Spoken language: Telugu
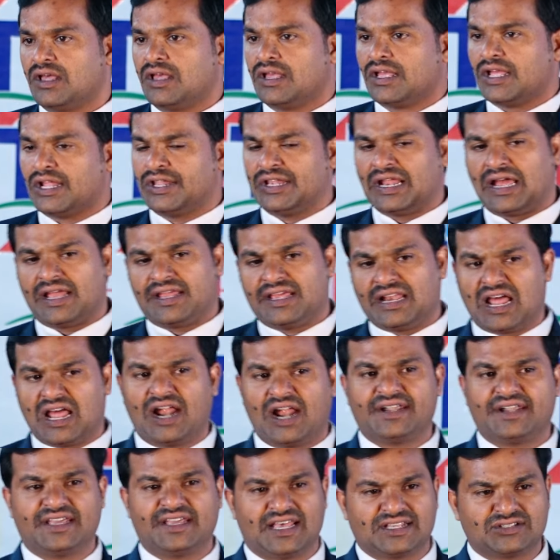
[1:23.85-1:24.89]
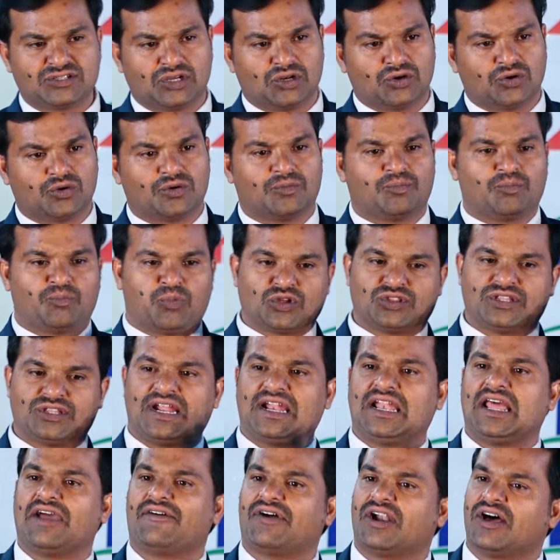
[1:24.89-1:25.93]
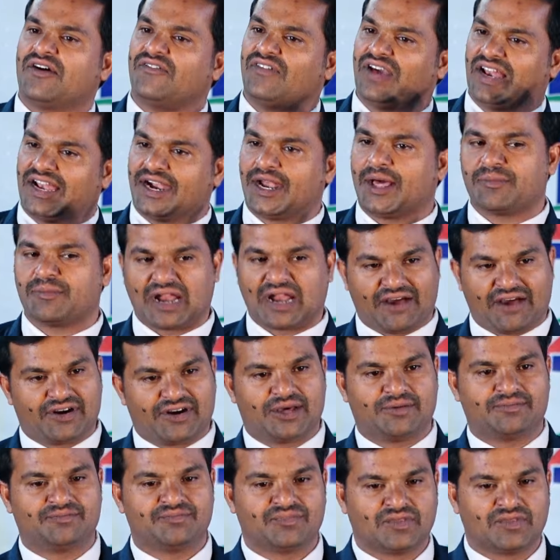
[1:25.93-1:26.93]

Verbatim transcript: ఎలా ఎలా అంటే అసలు పొద్దున లేవడం వెళ్ళడం రావడం